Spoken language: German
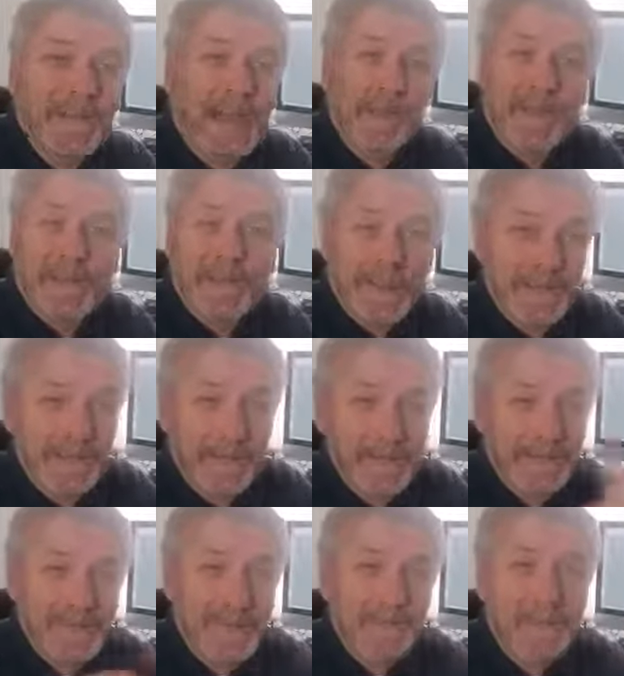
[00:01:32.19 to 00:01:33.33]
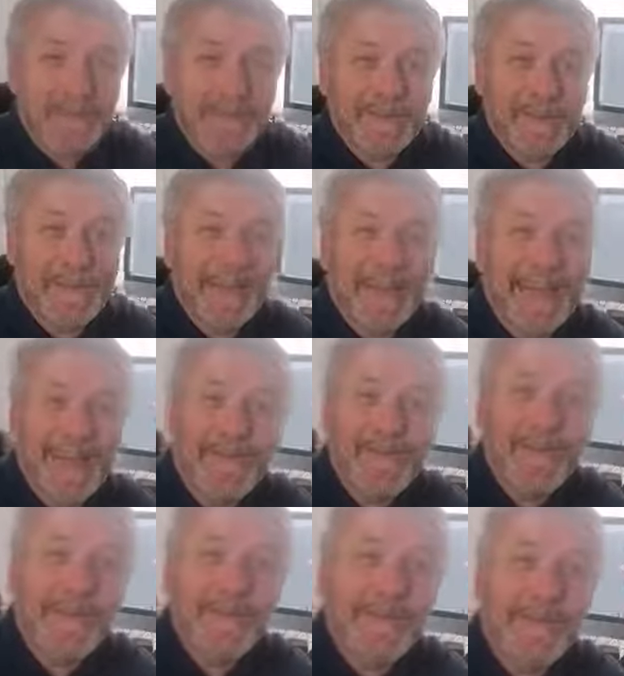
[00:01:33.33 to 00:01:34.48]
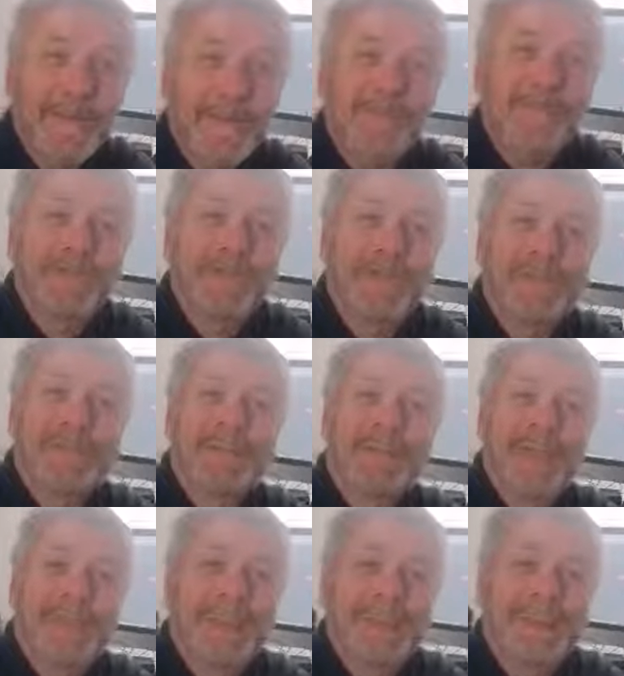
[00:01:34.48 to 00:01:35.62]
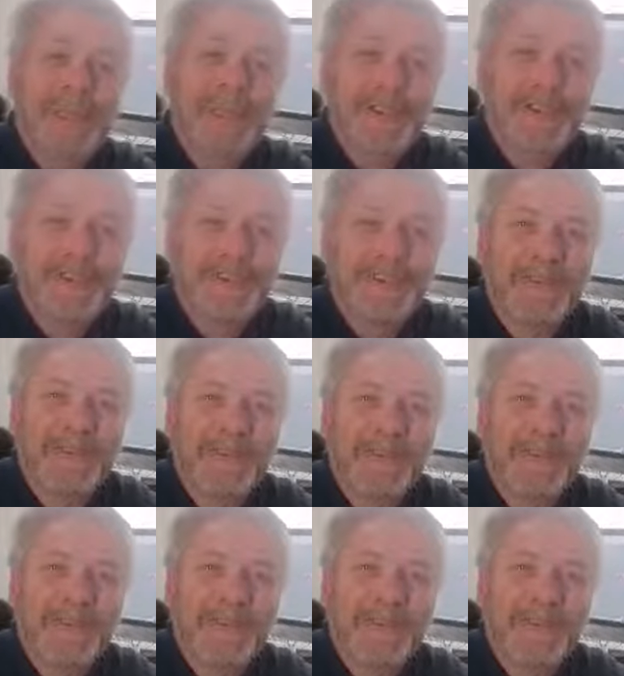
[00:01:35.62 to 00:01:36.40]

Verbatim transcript: Wir haben nämlich 14 Uhr auf den Kanaren, 15 Uhr in Deutschland,